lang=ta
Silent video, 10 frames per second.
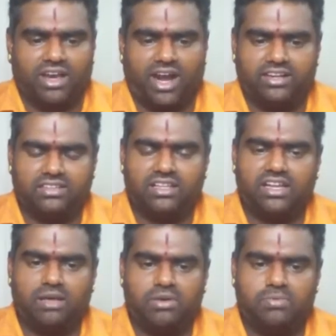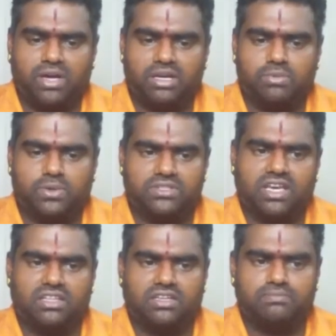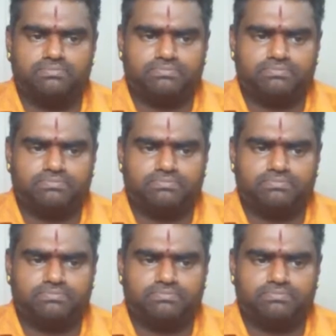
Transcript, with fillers: அடுத்ததாக நாம் பார்க்க போகிற ஜாதகம்